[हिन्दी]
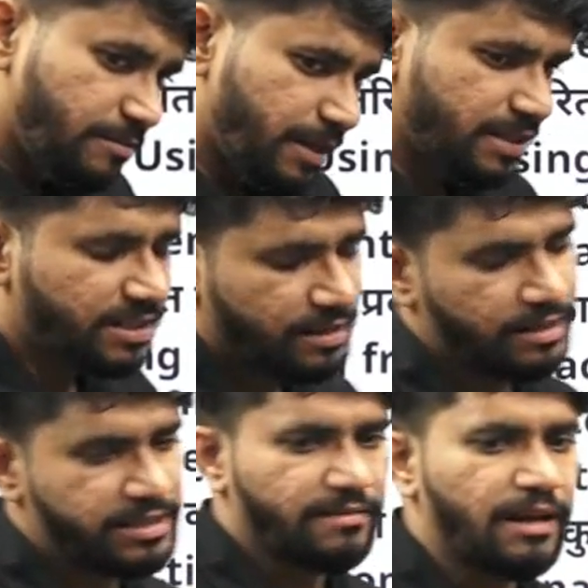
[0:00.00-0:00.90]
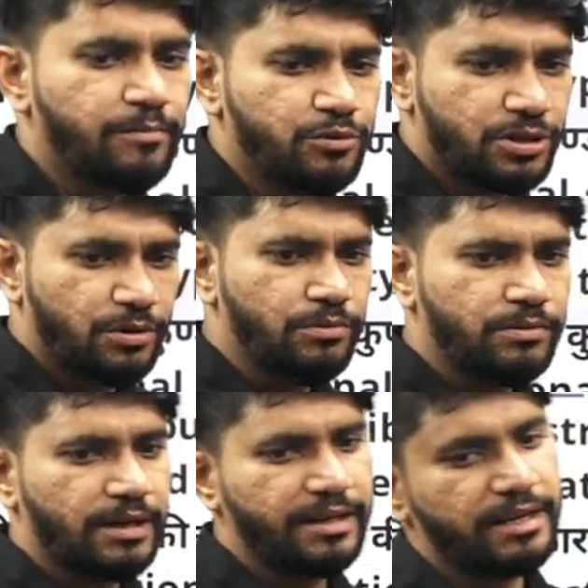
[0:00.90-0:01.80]
मैं एक जनरल सवाल पूछ रहा हूँ
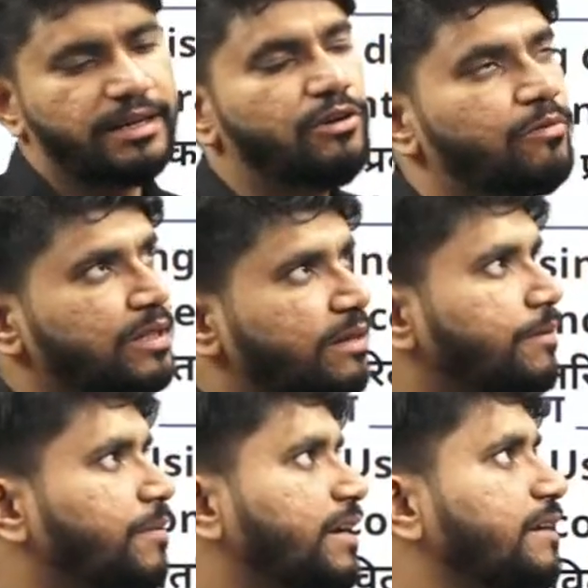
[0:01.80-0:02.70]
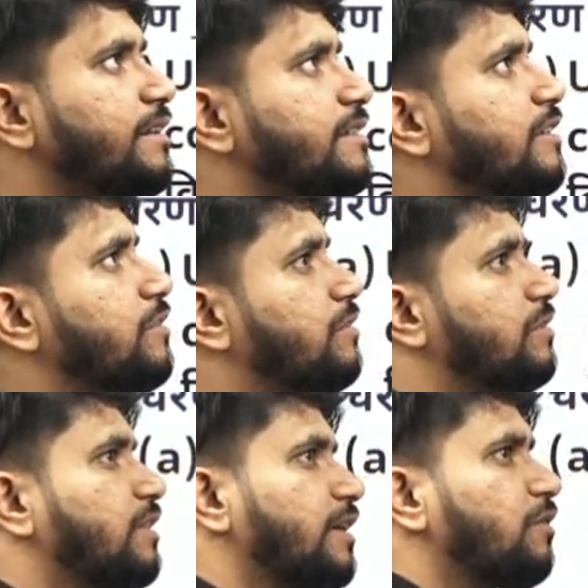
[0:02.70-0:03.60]
कई कई लोग बता भी पाएंगे देखो
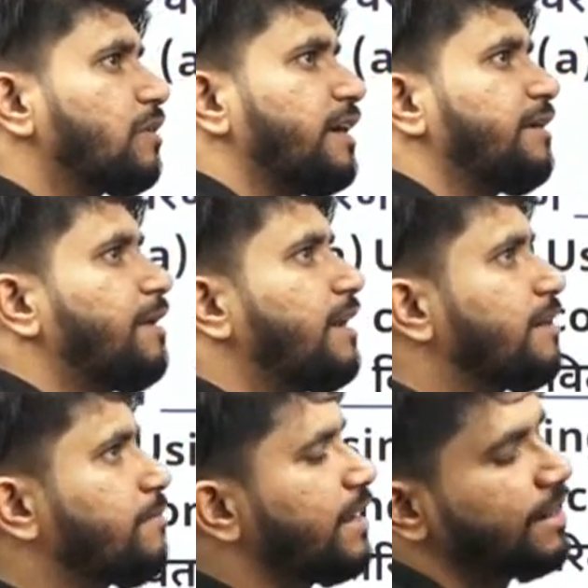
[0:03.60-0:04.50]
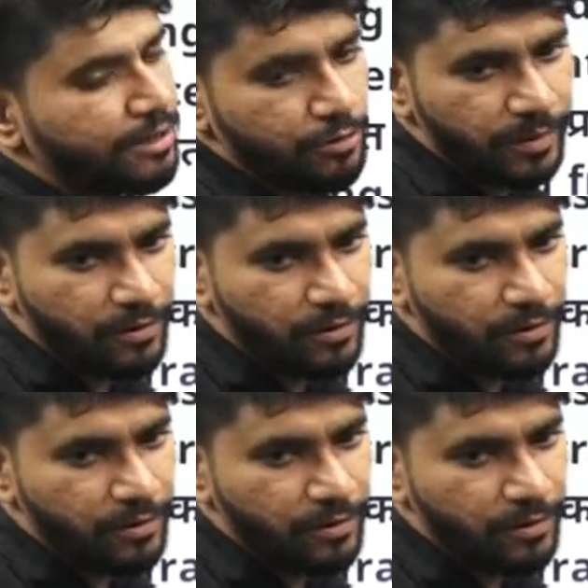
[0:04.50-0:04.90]
देखो कई बार एक बार इंटरव्यू में